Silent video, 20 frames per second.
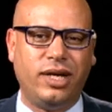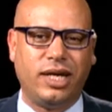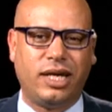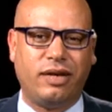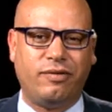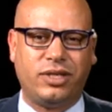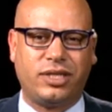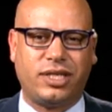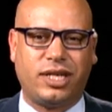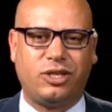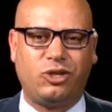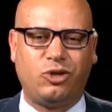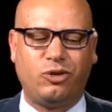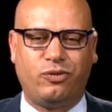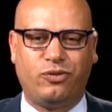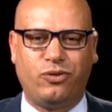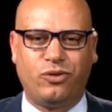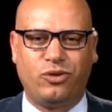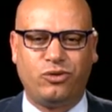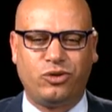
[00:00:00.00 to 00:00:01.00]
كيفاش
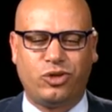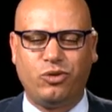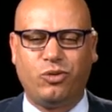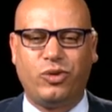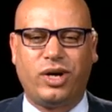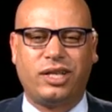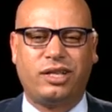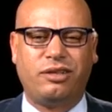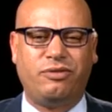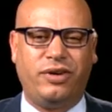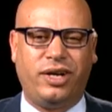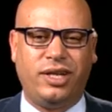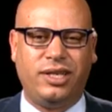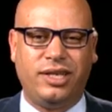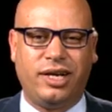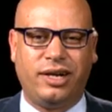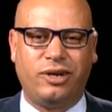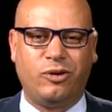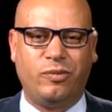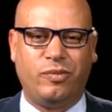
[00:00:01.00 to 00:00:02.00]
كتشوفوا شنو هو رد الفعل
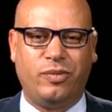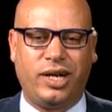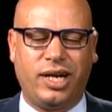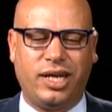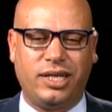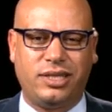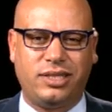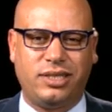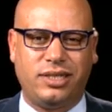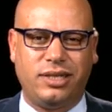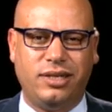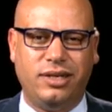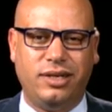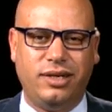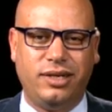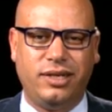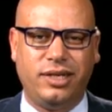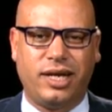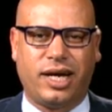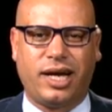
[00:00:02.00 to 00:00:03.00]
ديالكم على هذا الشيء
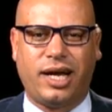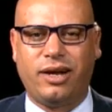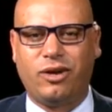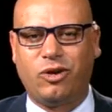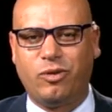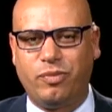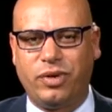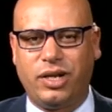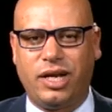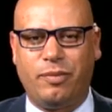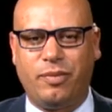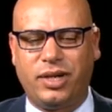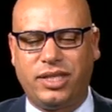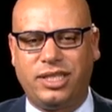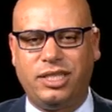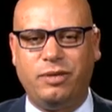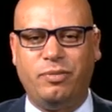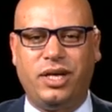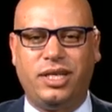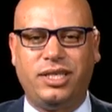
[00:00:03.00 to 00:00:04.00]
نقل لكم بان ما
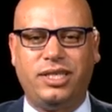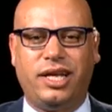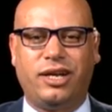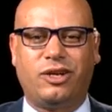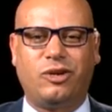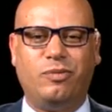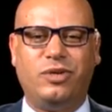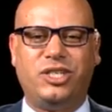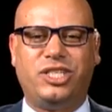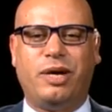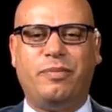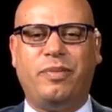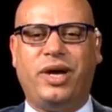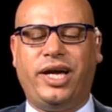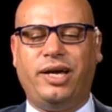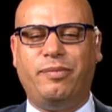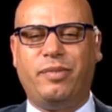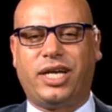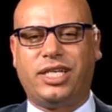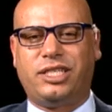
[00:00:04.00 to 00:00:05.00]
التدبير ديالكم
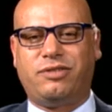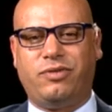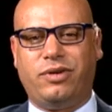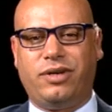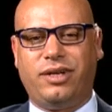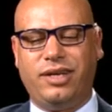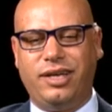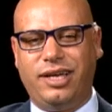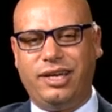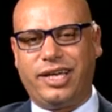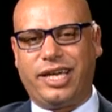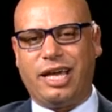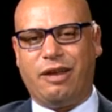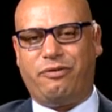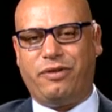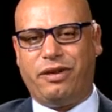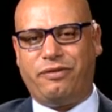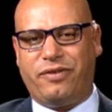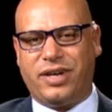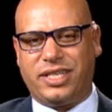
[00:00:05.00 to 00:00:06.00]
الجماعي ما كان
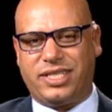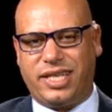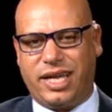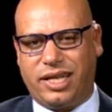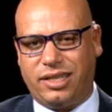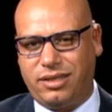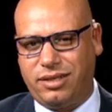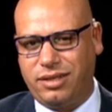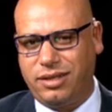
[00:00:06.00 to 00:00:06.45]
فيه فساد